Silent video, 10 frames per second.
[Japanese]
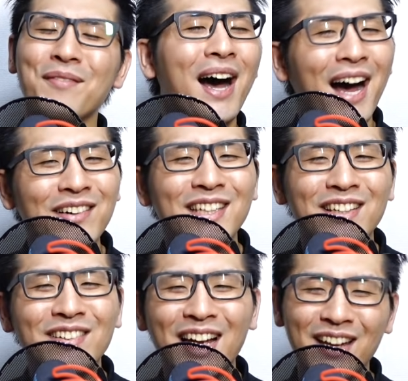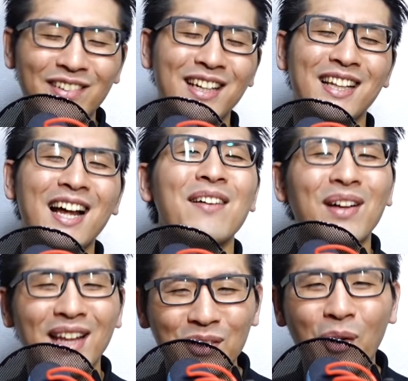把握できる内容になれ
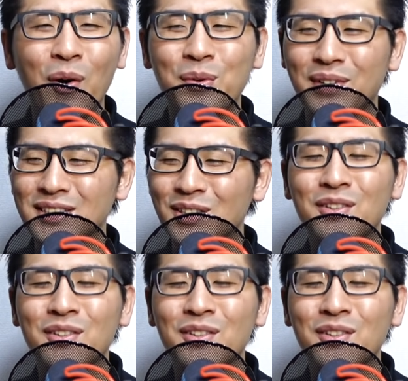ばなと思います。